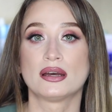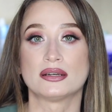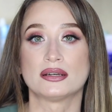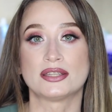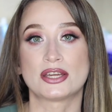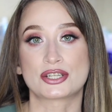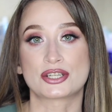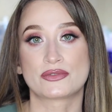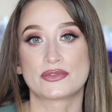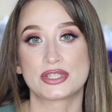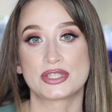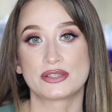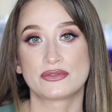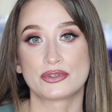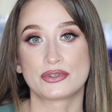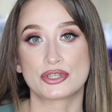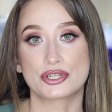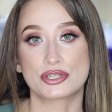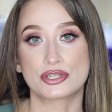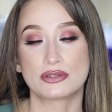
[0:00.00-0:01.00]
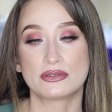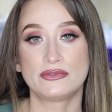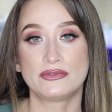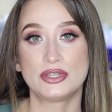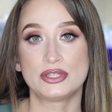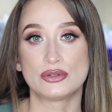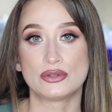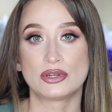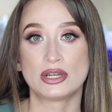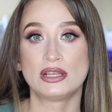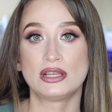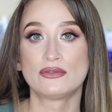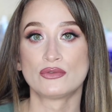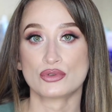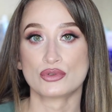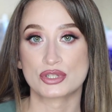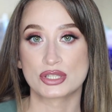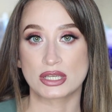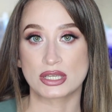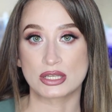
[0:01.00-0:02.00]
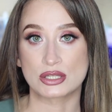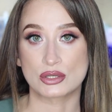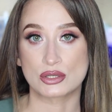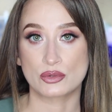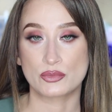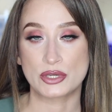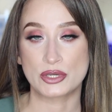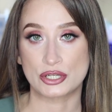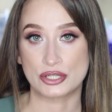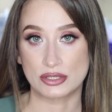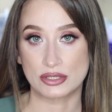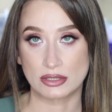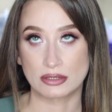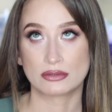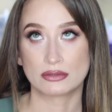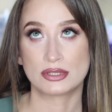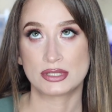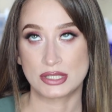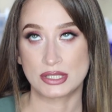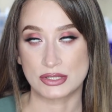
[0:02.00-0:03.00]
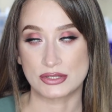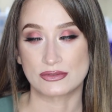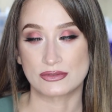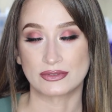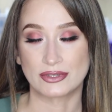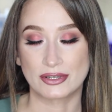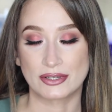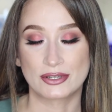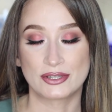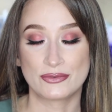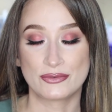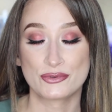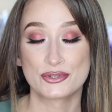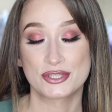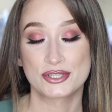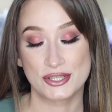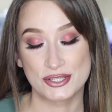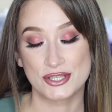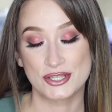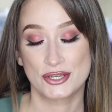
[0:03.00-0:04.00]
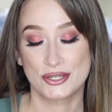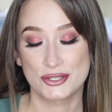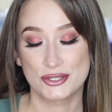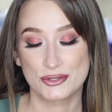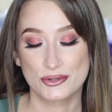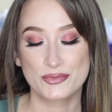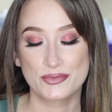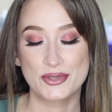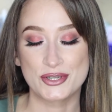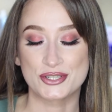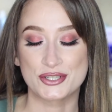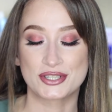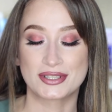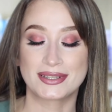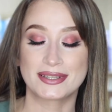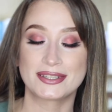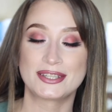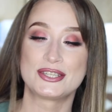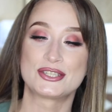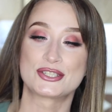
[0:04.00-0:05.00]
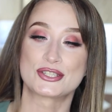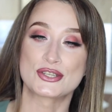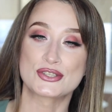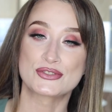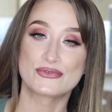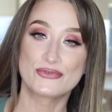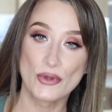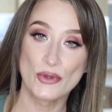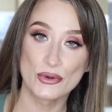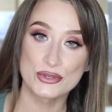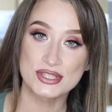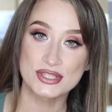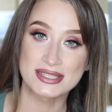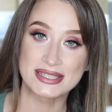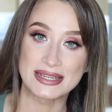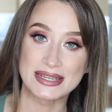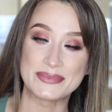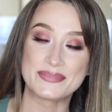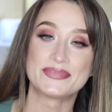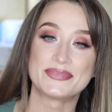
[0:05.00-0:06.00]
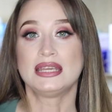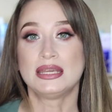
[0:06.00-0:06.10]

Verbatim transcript: а нашего сегодняшнего видео голливудские, зарубежные, естественно, голливудские, значит, зарубежные, логично, звезды.